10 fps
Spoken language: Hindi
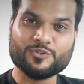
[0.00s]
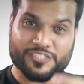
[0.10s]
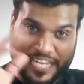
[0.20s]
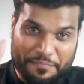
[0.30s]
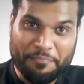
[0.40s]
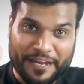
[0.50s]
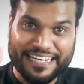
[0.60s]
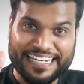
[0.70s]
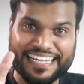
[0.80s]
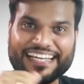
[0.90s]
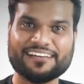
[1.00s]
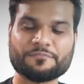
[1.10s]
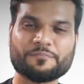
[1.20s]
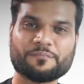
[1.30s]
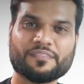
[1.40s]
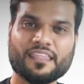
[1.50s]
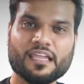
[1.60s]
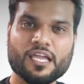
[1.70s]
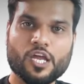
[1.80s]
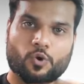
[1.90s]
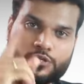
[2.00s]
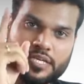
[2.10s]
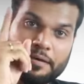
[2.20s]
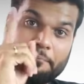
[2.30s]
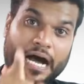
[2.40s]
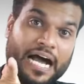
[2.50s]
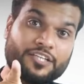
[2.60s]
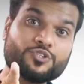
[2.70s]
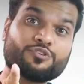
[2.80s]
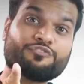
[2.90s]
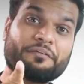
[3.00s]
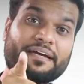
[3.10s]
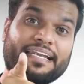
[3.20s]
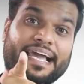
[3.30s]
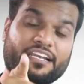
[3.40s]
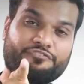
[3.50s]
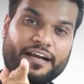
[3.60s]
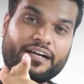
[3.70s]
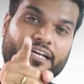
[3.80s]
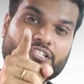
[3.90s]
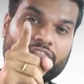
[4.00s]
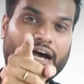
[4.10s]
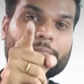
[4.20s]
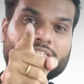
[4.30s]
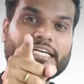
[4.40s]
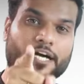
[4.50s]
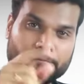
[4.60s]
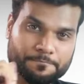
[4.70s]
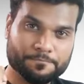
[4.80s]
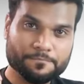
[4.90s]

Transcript: तो सही में प्रेग्नेंट है क्या उसके बाद जो फीमेल एलिफेंट ने जवाब दिया